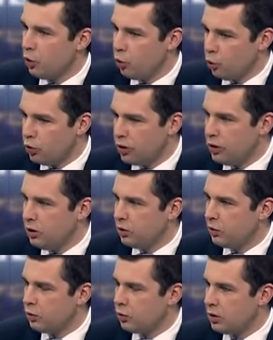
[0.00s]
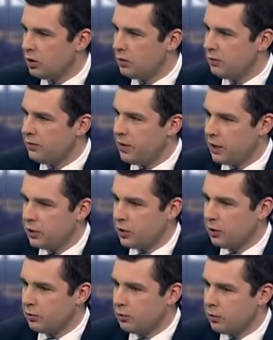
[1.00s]
ludzi, którzy
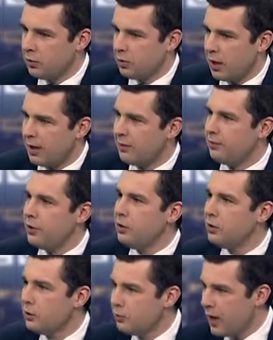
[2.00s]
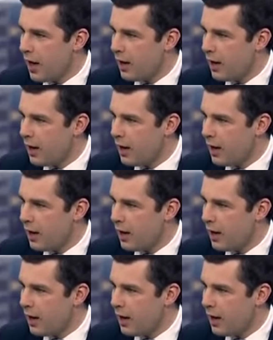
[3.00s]
wierzą, ale w inną